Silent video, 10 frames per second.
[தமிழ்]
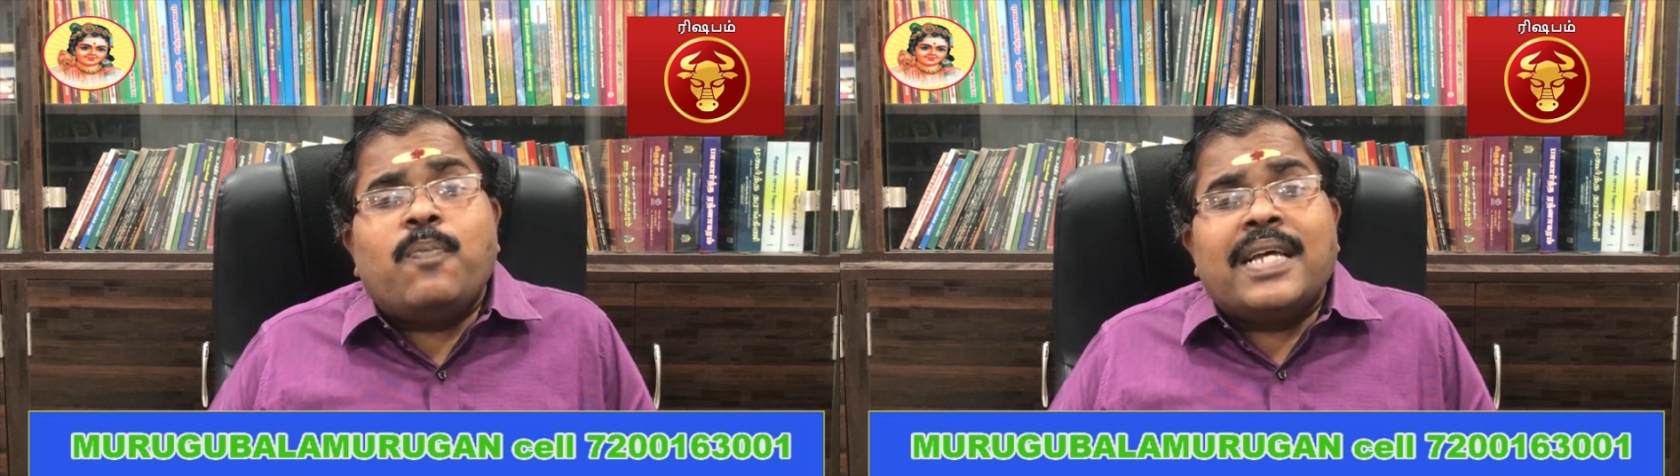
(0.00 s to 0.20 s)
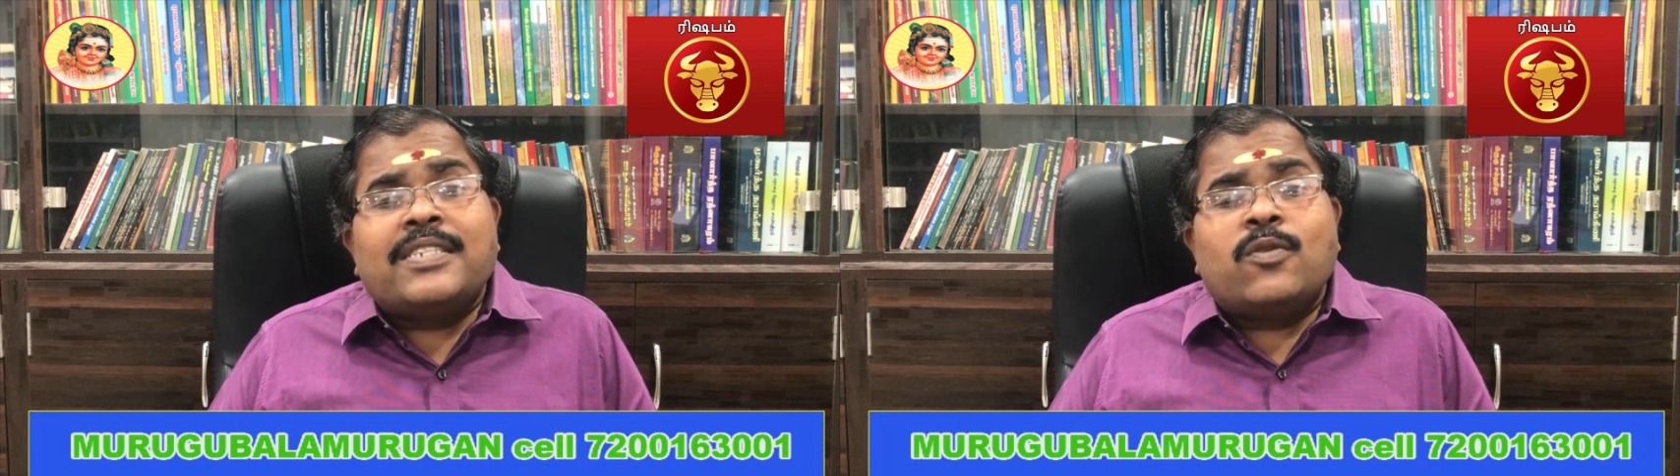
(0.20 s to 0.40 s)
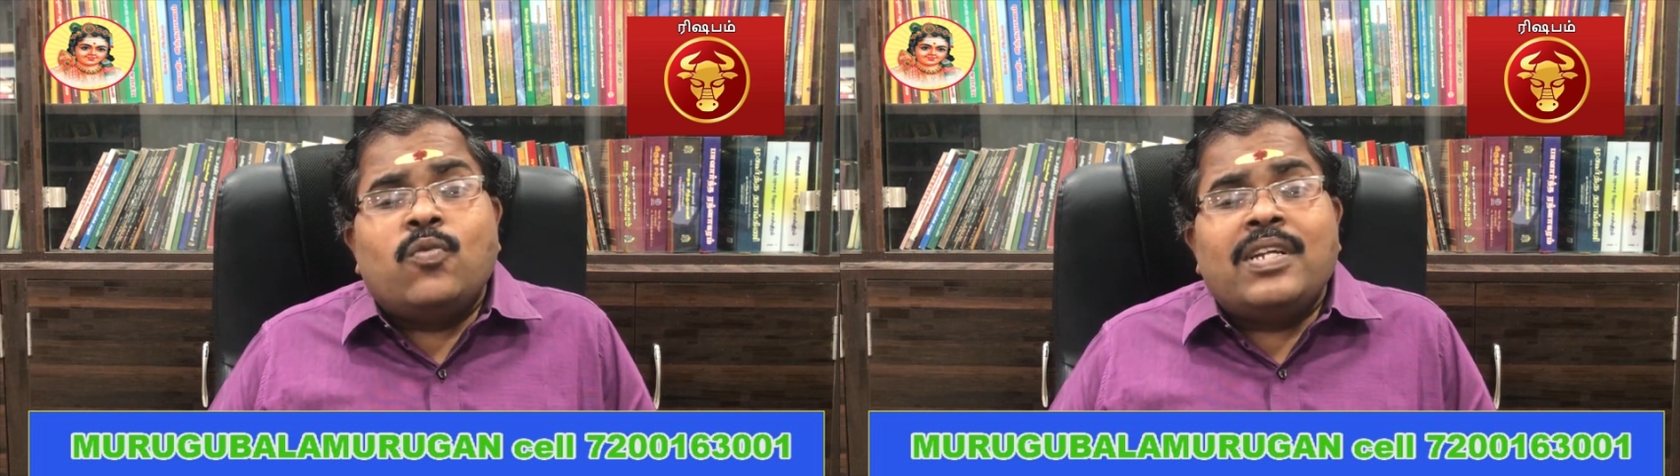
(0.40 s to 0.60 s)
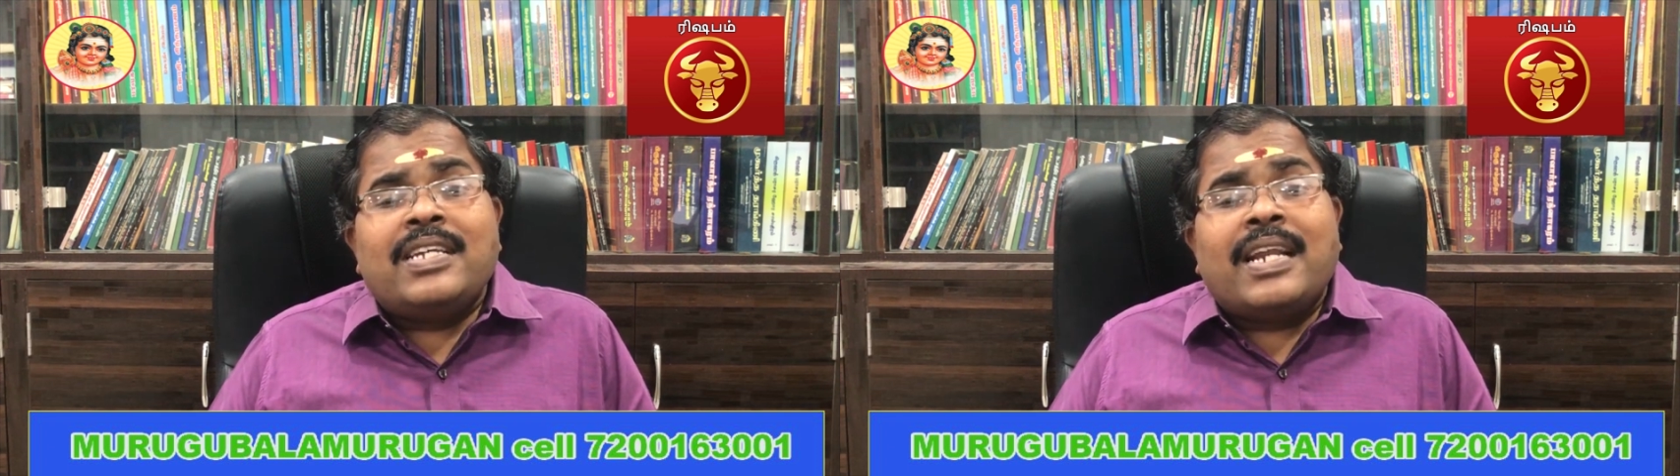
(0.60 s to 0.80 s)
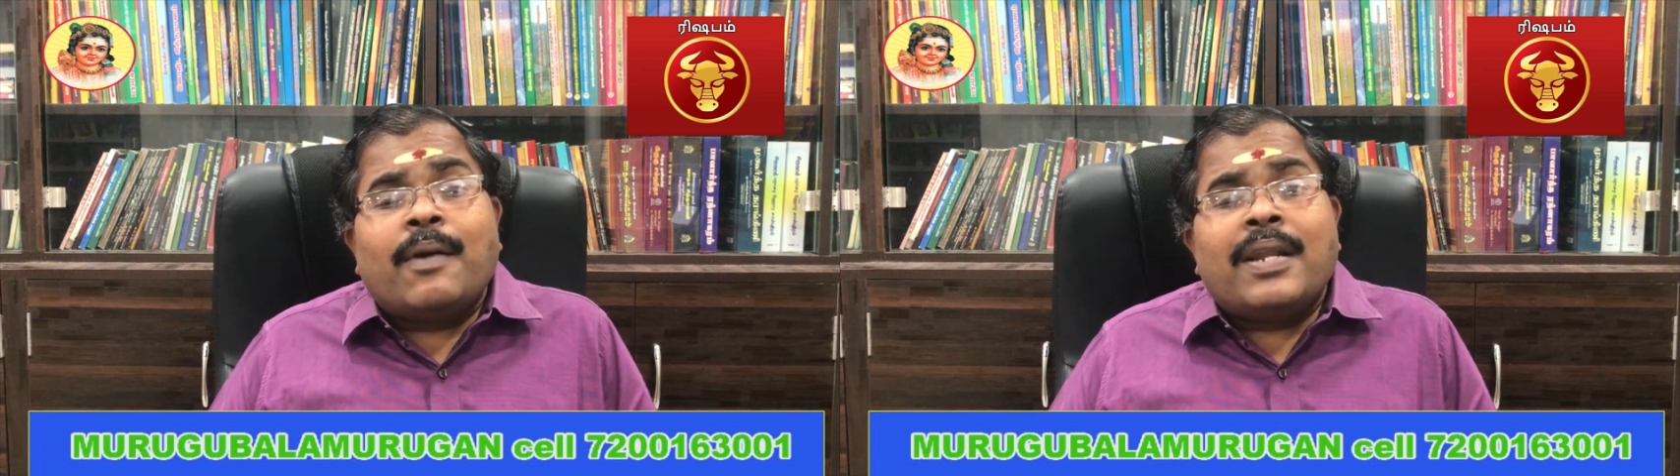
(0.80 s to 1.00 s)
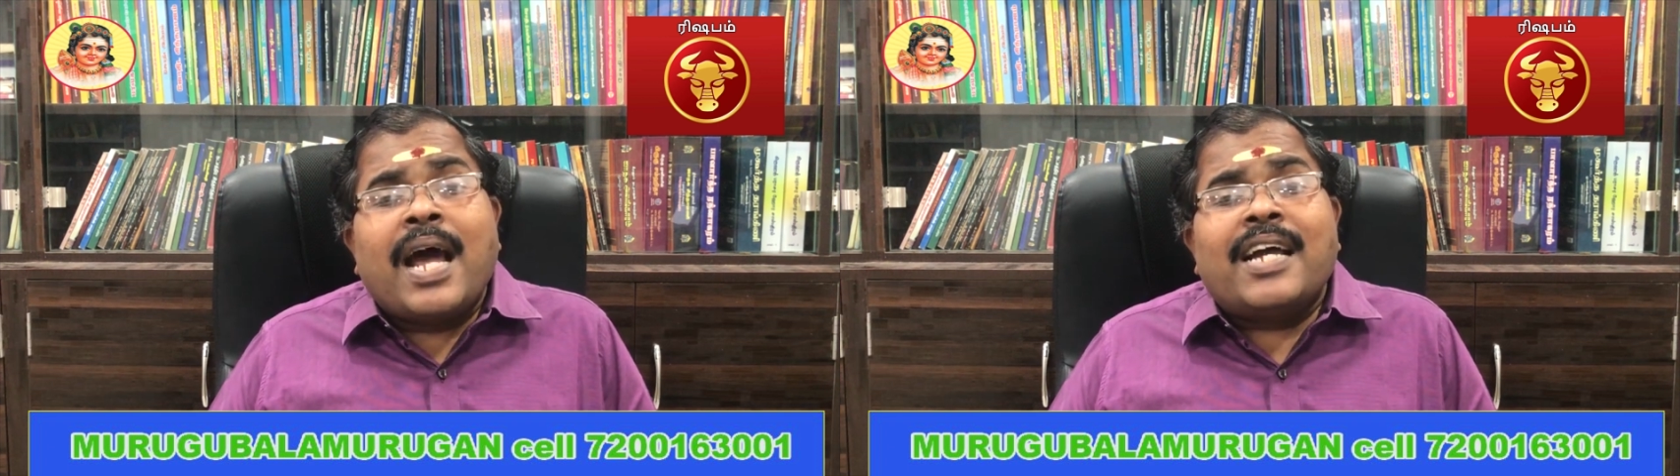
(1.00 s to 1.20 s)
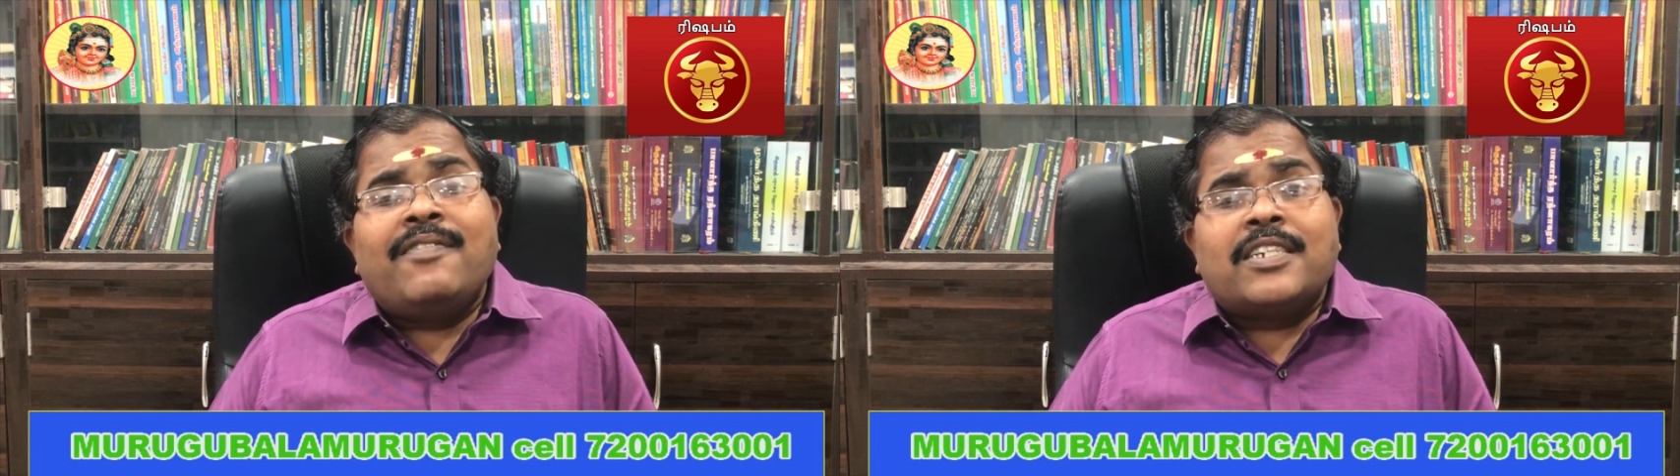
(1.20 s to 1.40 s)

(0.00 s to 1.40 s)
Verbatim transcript: பேசக்கூடிய நபராக